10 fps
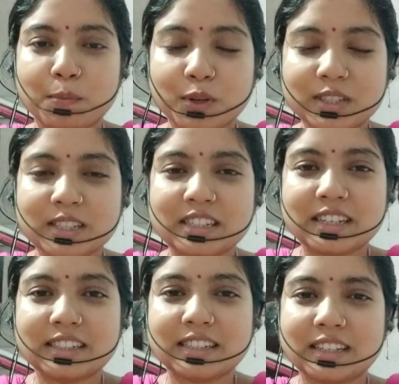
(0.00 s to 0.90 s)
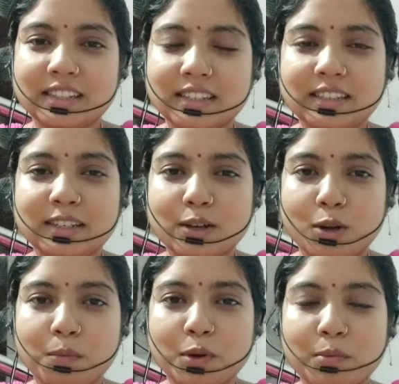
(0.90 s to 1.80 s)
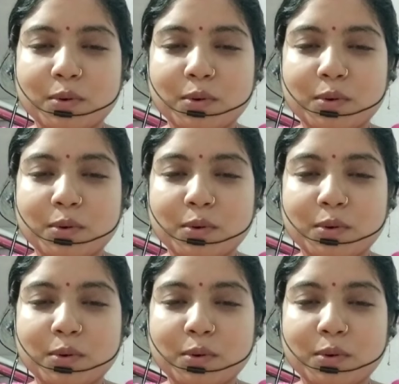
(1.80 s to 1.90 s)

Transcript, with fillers: প্রসেসটা সেটা ধীরে ধীরে অল্প অল্প